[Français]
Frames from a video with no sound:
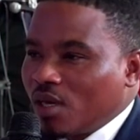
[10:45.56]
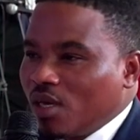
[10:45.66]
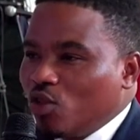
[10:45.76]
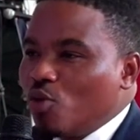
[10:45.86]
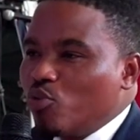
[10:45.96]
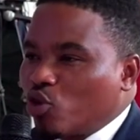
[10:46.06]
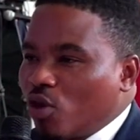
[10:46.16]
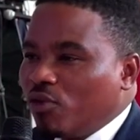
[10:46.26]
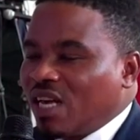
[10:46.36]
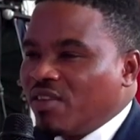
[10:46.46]
Depuis que
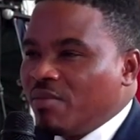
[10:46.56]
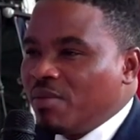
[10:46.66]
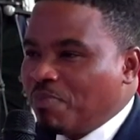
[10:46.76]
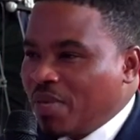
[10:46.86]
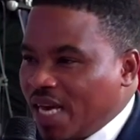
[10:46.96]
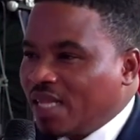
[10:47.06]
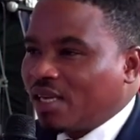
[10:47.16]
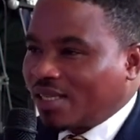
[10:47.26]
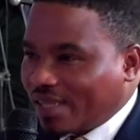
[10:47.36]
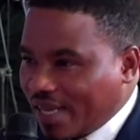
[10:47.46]
vous aviez mis pied dans
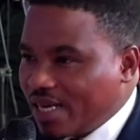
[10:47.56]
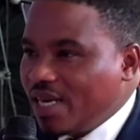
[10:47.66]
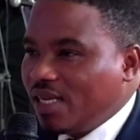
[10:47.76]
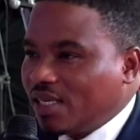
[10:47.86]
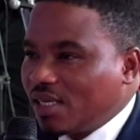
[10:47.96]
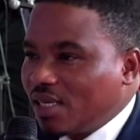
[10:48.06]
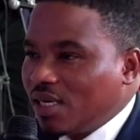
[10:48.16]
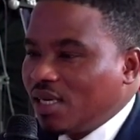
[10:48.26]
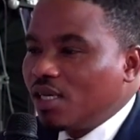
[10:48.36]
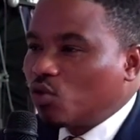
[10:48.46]
cette église,
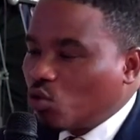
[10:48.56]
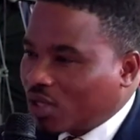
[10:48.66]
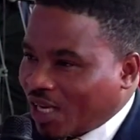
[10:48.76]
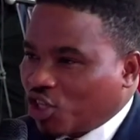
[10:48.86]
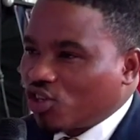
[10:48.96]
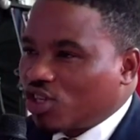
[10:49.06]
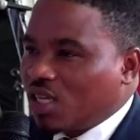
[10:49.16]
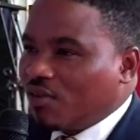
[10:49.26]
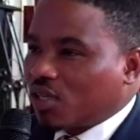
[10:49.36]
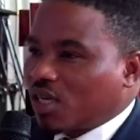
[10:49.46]
tout a changé dans
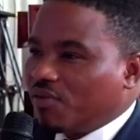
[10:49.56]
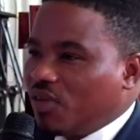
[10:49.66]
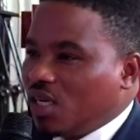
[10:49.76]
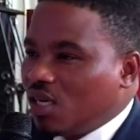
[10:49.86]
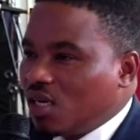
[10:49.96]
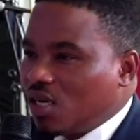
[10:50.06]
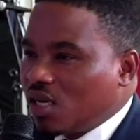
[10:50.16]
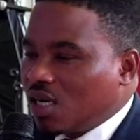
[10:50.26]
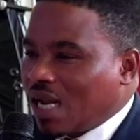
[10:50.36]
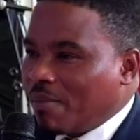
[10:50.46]
votre vie.
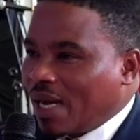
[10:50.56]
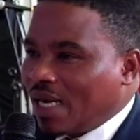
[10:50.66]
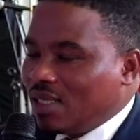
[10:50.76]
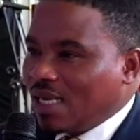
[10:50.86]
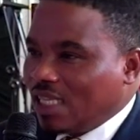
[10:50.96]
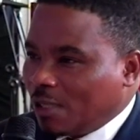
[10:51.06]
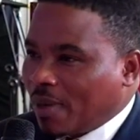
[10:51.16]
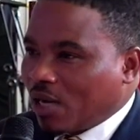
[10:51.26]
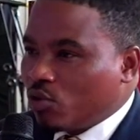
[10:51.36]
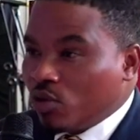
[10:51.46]
Effectivement. La maladie a
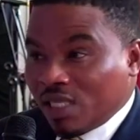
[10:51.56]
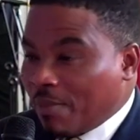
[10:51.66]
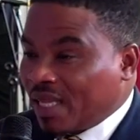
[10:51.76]
disparu, le diabète est